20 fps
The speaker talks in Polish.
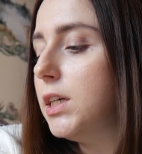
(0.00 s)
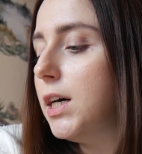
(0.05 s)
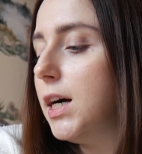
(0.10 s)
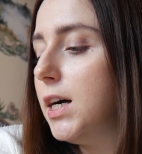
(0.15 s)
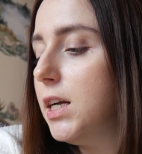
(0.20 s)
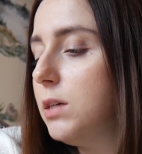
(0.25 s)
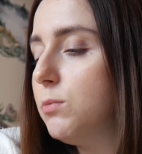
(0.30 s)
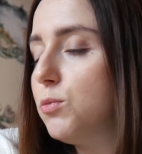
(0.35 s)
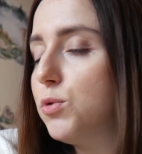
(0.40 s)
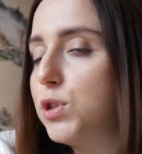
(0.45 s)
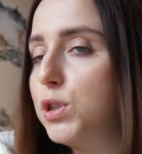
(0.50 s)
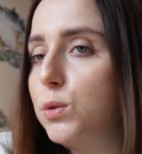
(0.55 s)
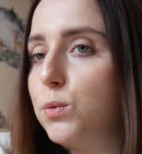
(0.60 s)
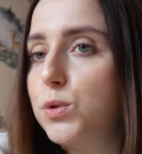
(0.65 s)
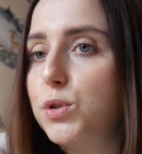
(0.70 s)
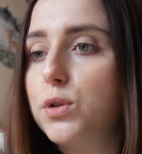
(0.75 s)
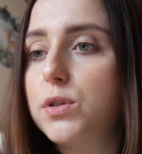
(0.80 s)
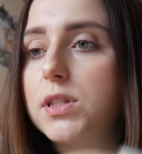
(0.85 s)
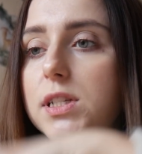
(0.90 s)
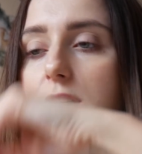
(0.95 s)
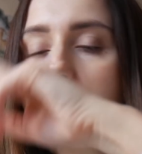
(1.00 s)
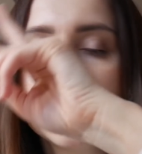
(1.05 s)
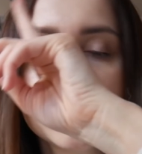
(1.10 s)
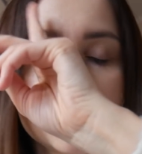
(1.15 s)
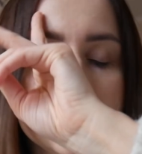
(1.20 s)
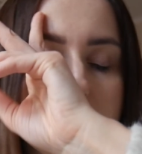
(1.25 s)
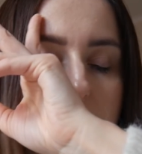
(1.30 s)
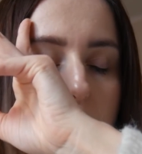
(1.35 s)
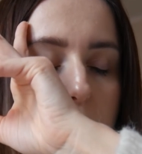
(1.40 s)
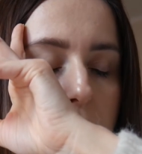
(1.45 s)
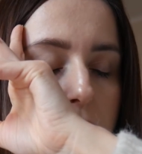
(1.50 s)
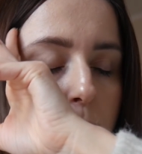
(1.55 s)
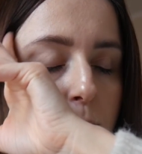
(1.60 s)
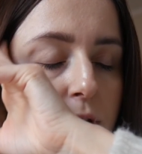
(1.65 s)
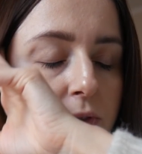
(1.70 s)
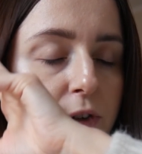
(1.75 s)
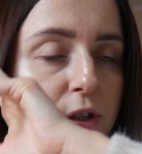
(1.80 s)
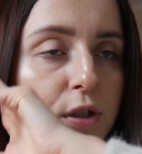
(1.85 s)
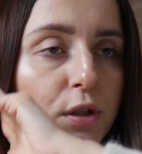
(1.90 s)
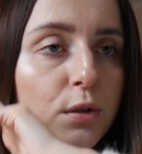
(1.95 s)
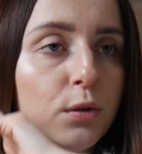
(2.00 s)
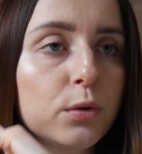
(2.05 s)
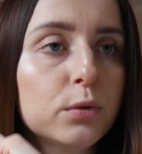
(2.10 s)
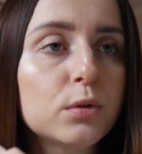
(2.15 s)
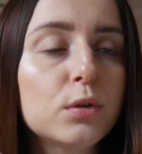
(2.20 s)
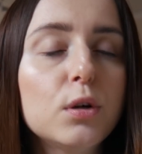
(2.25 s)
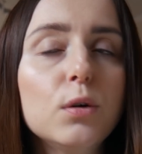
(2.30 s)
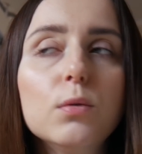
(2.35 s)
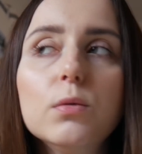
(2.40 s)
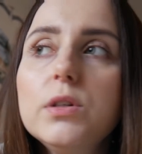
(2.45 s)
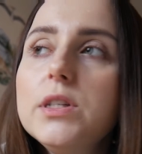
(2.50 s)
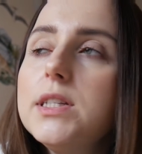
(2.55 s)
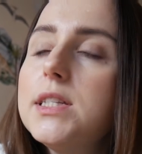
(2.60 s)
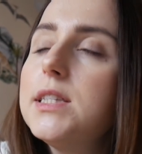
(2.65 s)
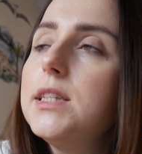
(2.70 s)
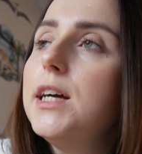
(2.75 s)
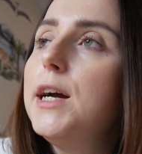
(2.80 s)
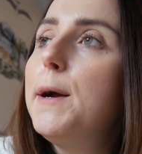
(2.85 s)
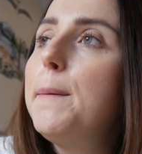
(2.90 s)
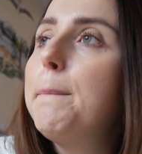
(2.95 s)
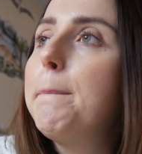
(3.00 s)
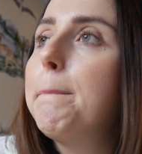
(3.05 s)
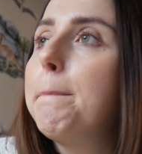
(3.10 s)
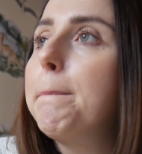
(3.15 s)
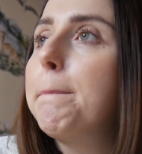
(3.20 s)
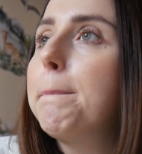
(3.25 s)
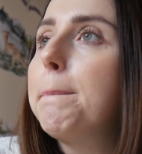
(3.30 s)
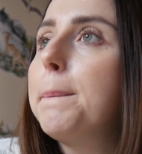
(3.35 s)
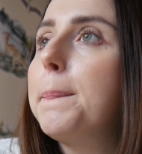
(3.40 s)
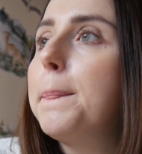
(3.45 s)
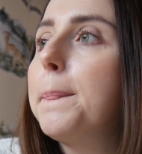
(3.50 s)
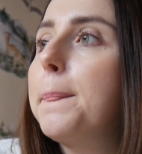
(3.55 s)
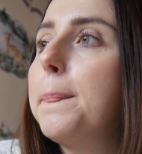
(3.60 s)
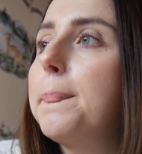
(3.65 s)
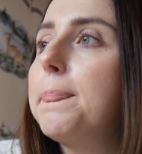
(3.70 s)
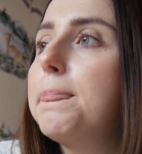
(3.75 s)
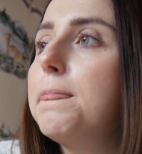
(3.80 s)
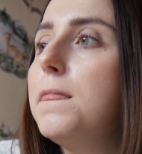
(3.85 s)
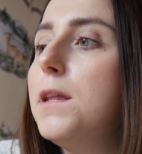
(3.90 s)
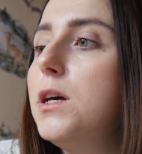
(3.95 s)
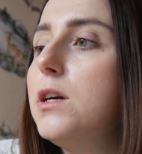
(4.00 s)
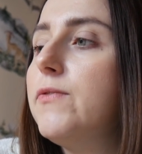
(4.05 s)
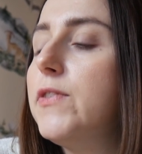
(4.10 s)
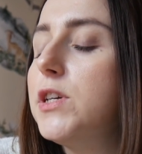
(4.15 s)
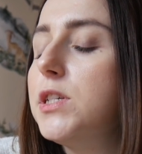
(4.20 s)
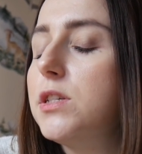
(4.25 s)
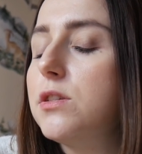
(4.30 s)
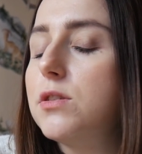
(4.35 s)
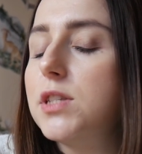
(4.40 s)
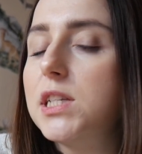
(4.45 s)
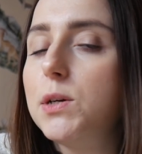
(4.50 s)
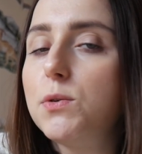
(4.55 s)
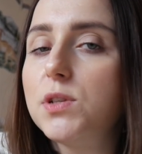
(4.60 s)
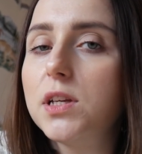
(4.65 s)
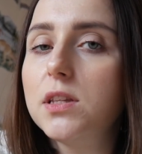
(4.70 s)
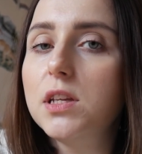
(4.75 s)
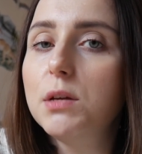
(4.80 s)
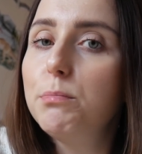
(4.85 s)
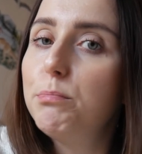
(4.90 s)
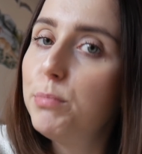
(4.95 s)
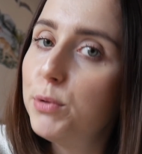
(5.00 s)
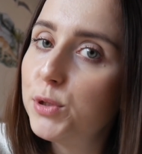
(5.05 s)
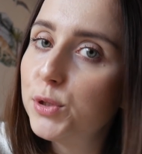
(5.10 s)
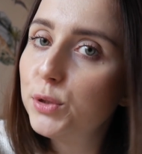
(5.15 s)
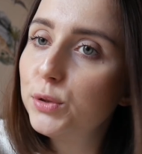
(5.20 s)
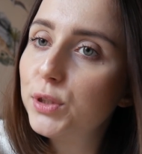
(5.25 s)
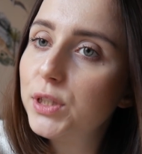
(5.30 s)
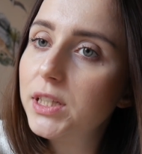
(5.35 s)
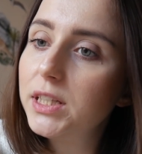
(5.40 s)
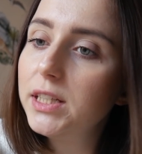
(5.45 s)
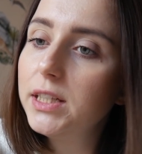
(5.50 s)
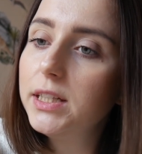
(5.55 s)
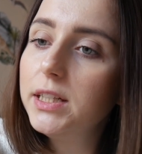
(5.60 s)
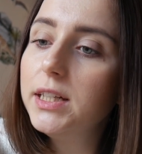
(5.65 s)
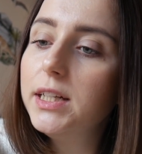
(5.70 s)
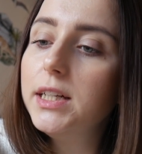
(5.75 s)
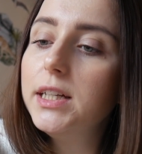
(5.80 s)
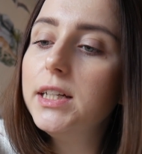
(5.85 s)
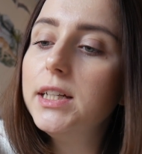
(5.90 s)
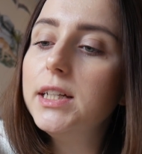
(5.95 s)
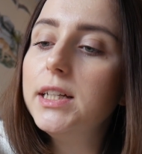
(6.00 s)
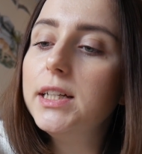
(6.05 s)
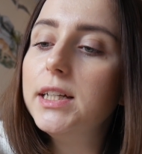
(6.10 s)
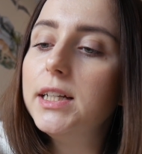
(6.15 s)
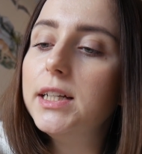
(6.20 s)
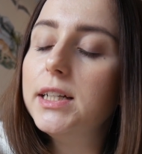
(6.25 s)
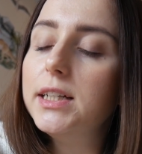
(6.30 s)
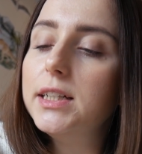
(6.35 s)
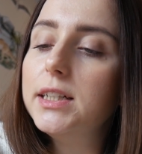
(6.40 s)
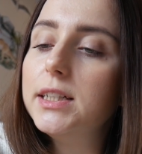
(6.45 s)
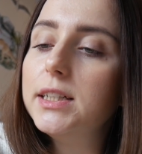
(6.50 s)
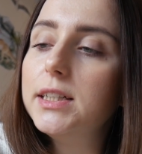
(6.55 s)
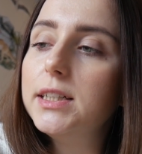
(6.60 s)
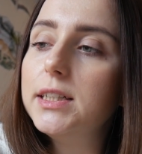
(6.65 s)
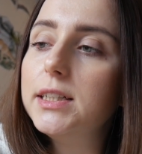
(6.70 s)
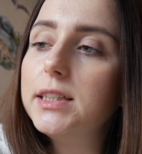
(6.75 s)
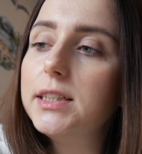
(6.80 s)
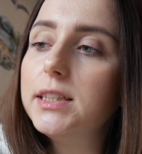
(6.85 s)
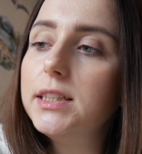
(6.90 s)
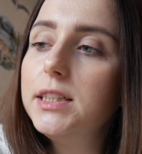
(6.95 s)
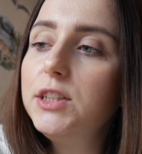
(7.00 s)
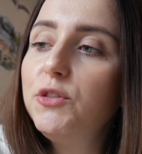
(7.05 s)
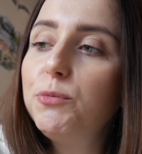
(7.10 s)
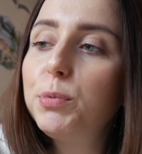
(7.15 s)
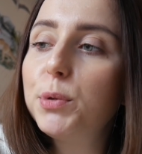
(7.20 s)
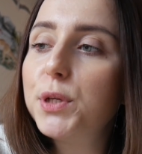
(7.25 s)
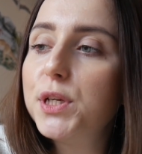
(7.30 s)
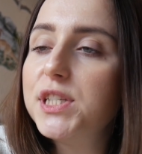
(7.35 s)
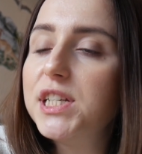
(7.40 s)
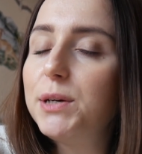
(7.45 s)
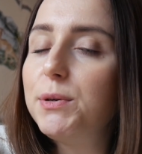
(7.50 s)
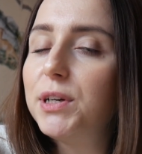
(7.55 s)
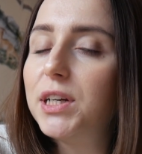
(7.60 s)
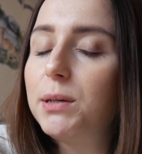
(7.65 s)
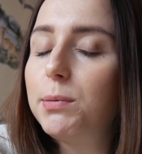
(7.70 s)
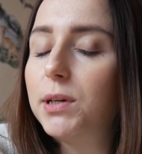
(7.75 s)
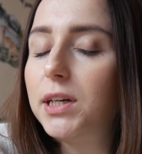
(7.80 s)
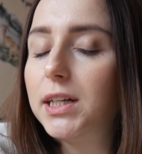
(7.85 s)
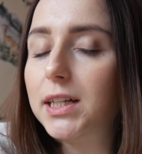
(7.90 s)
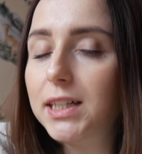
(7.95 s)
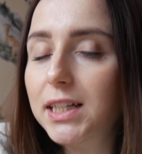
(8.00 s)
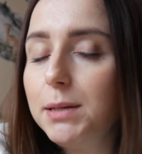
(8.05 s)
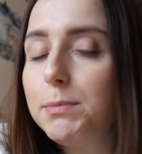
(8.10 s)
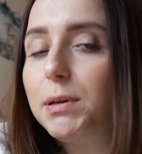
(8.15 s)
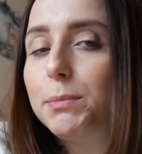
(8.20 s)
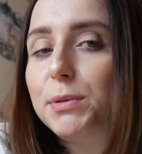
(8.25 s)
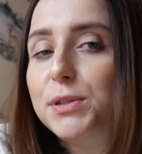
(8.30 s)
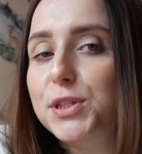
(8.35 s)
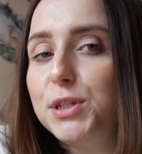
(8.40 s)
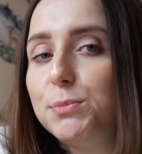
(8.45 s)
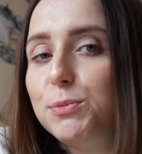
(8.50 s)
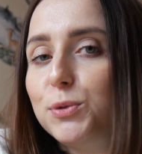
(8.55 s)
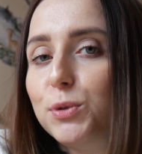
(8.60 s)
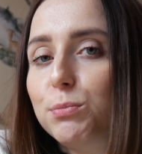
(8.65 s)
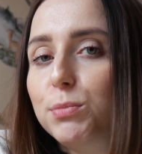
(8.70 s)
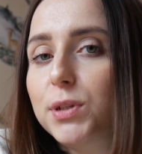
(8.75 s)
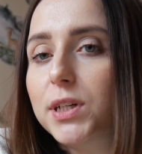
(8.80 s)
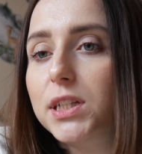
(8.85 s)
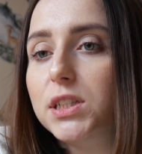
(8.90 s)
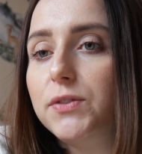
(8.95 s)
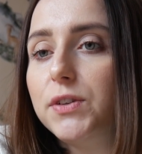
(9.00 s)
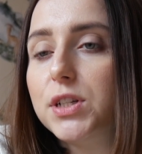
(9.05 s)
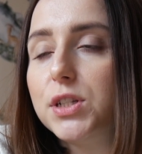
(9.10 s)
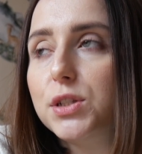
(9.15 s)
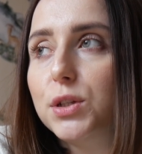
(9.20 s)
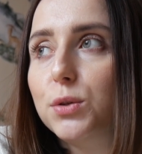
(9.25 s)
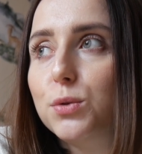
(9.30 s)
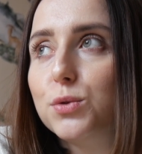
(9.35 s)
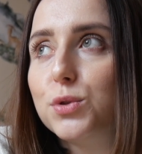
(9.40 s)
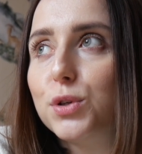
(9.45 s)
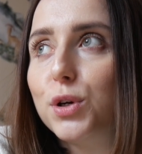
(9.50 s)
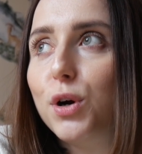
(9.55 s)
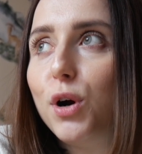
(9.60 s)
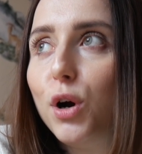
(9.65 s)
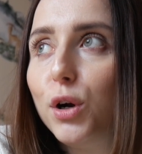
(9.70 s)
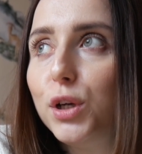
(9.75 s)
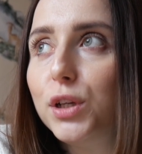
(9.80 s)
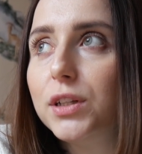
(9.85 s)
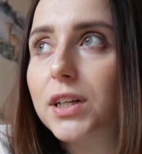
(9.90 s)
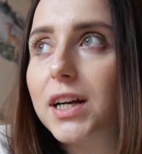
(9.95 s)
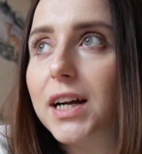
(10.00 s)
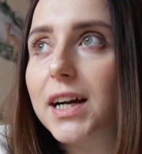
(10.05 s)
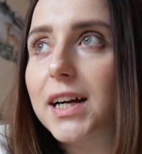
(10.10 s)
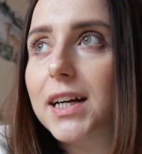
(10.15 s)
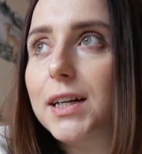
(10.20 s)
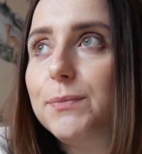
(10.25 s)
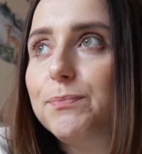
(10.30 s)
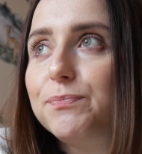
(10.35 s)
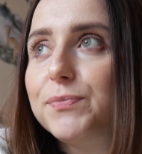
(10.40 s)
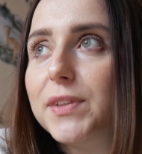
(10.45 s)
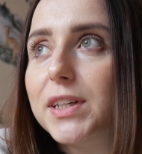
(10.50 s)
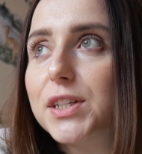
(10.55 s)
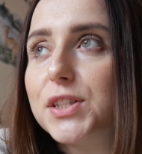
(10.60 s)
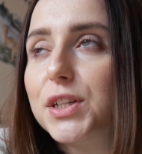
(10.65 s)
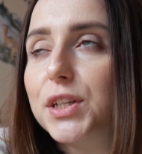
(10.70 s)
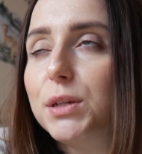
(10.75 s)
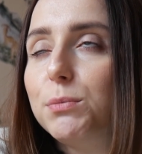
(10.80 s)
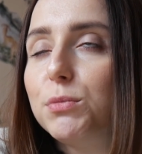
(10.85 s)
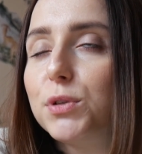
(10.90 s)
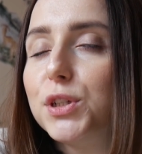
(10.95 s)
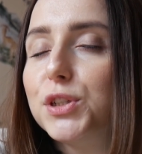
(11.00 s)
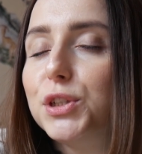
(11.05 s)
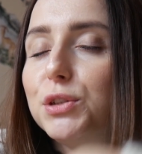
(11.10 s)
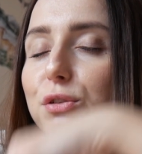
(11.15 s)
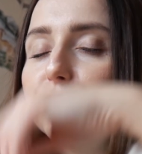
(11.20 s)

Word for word: ale muszę usiąść zaraz i sobie zrobić właśnie krótką listę. Mm, no i właśnie zostały ostatnie porządki e, i w poniedziałek chyba będziemy ubierać właśnie już choinkę, także nie mogę się